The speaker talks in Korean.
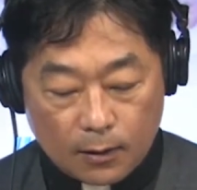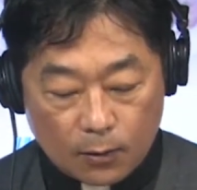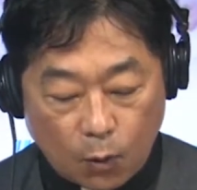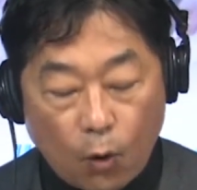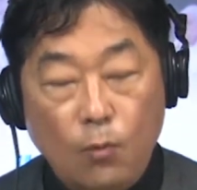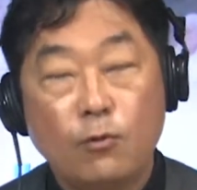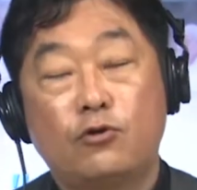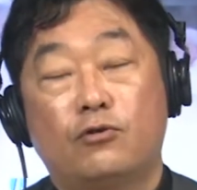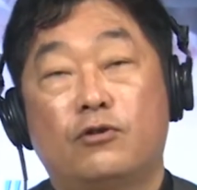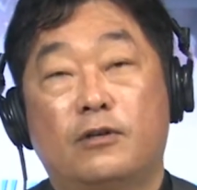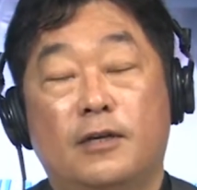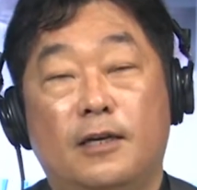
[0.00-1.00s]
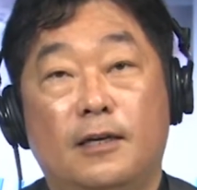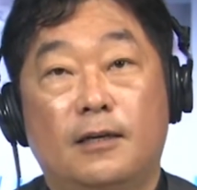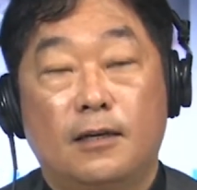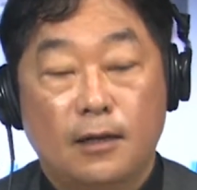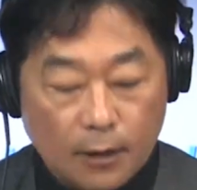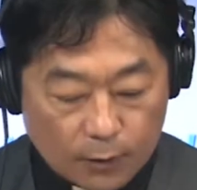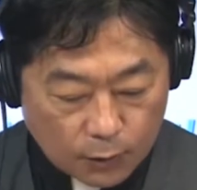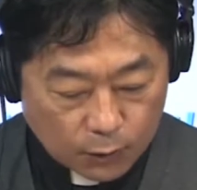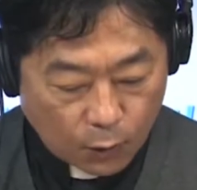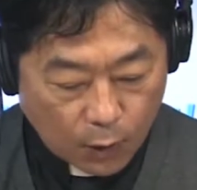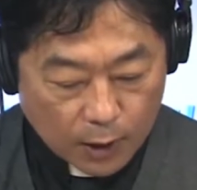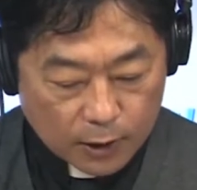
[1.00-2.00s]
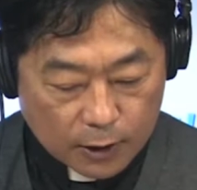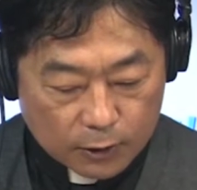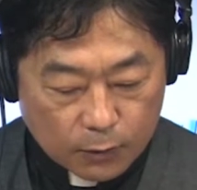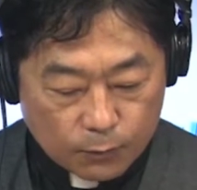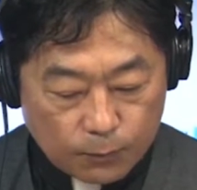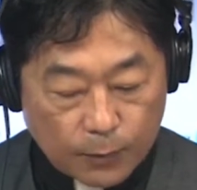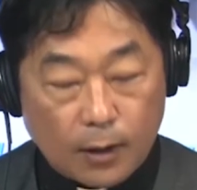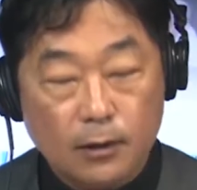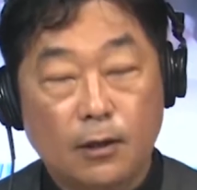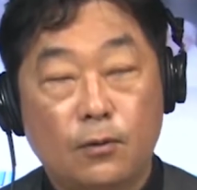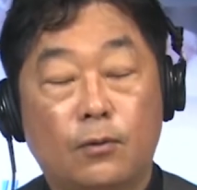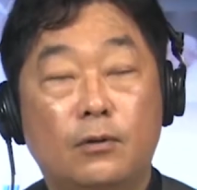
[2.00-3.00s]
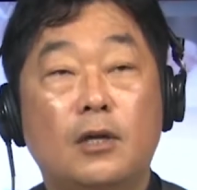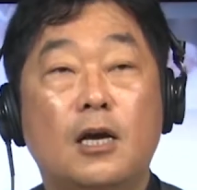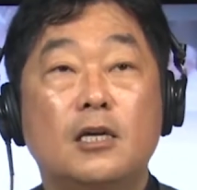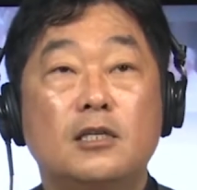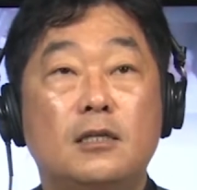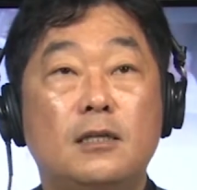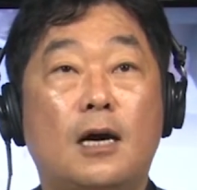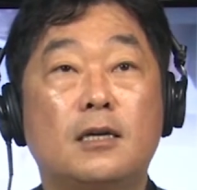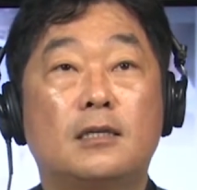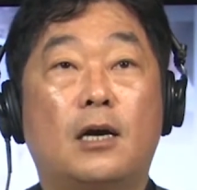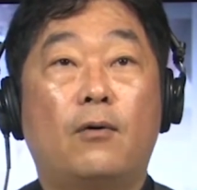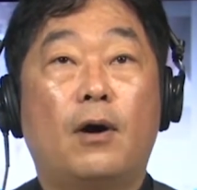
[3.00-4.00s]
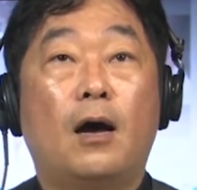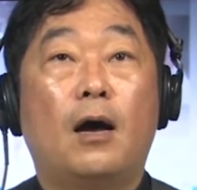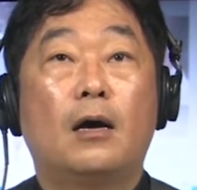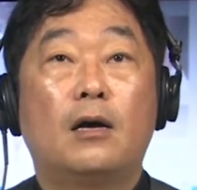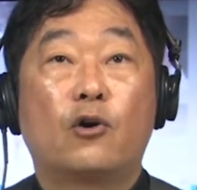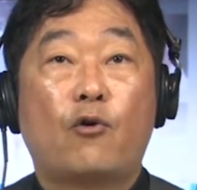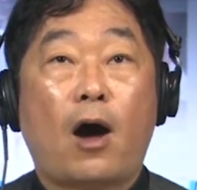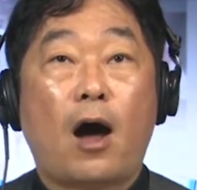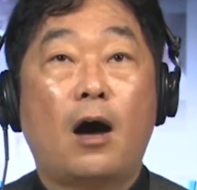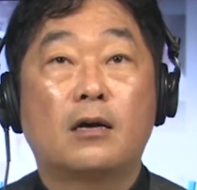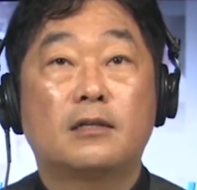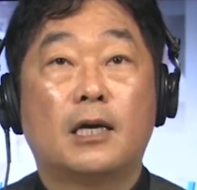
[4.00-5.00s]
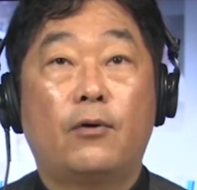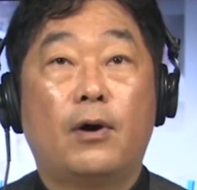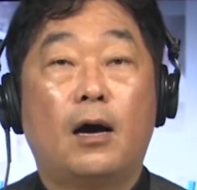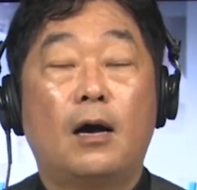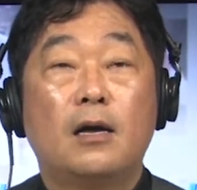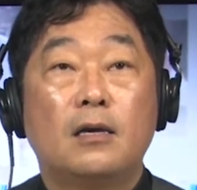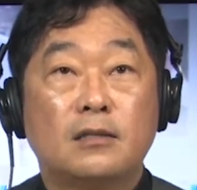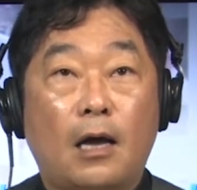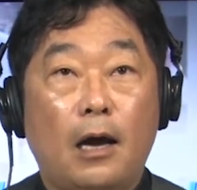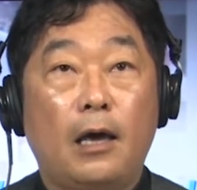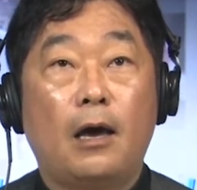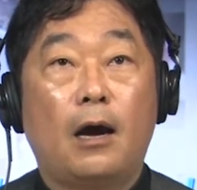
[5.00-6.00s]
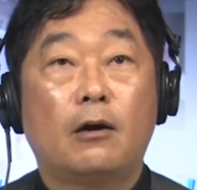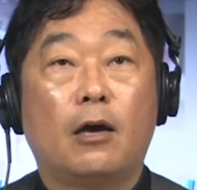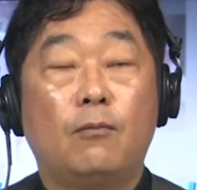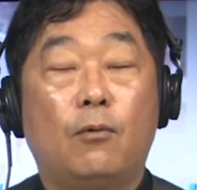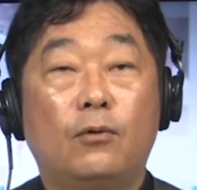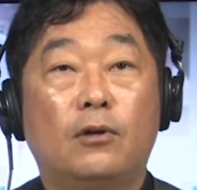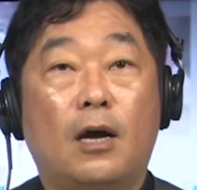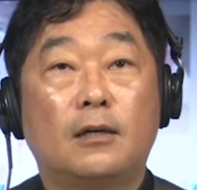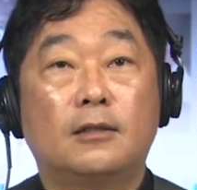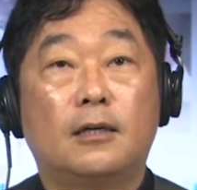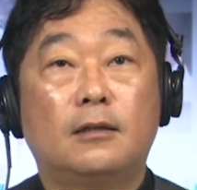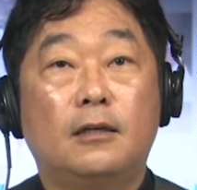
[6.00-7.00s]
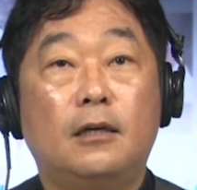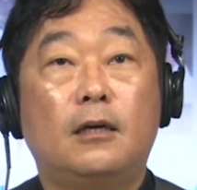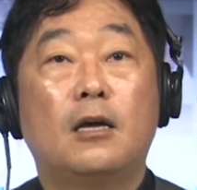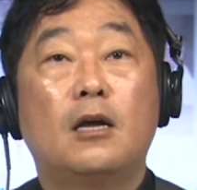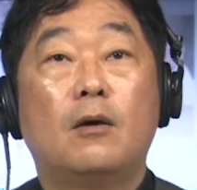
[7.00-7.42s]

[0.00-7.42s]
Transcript: 도움을 주는 거예요. 그래서 교황님께서는 분명한 태도는 신학자와 과학자와 사회학의 모든 학자들이